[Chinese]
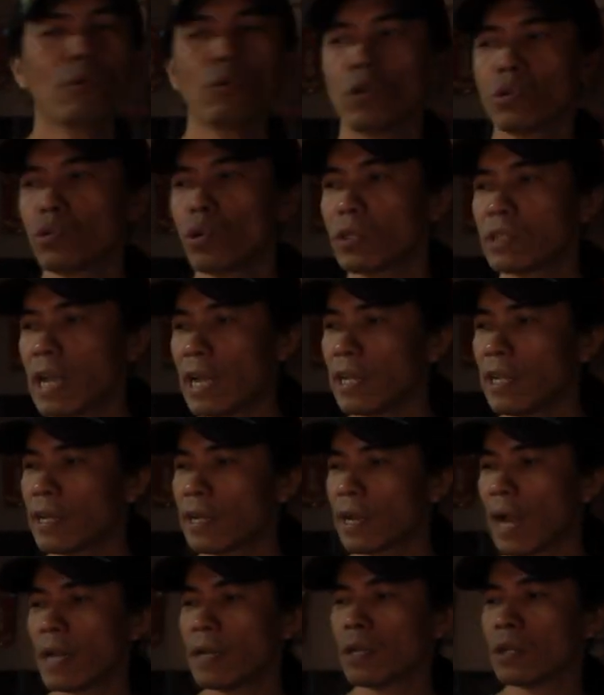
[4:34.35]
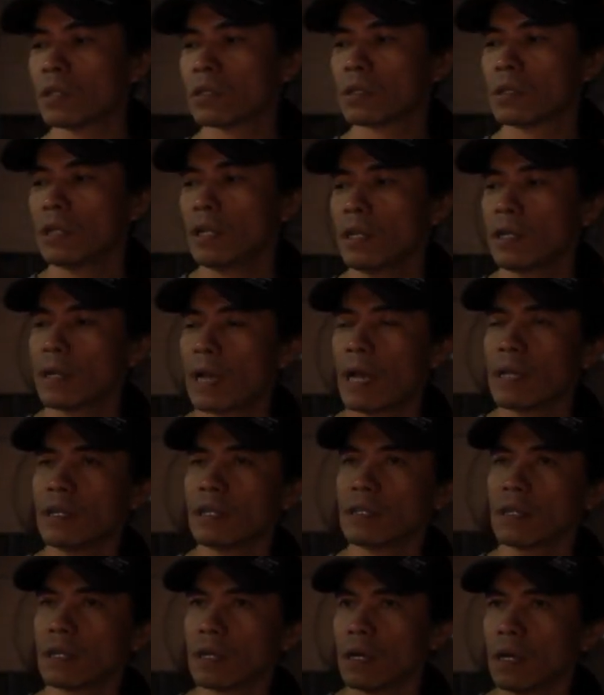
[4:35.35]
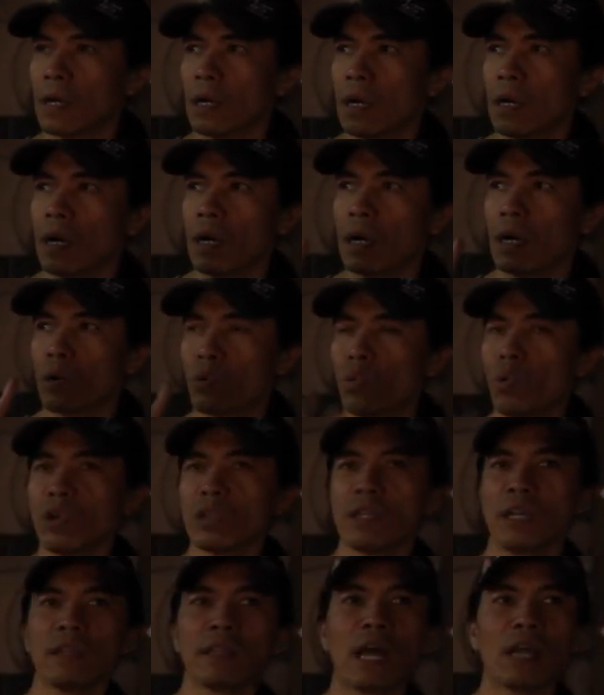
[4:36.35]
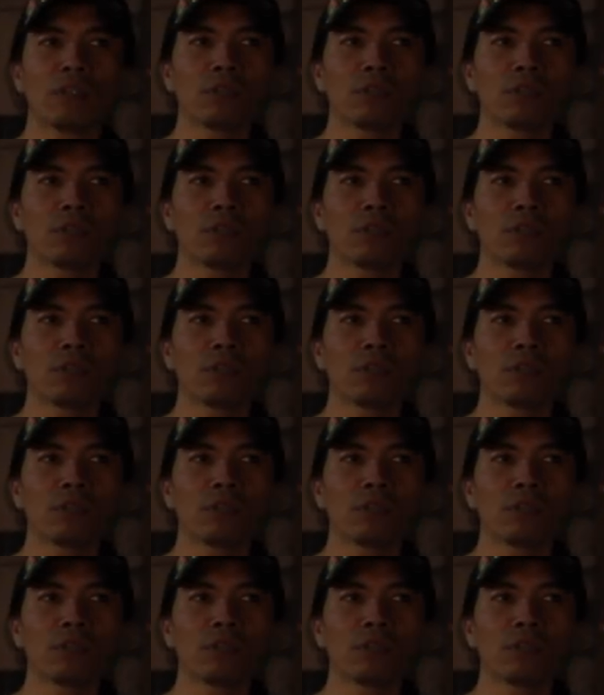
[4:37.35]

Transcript: 如果说在阴干的这个过程当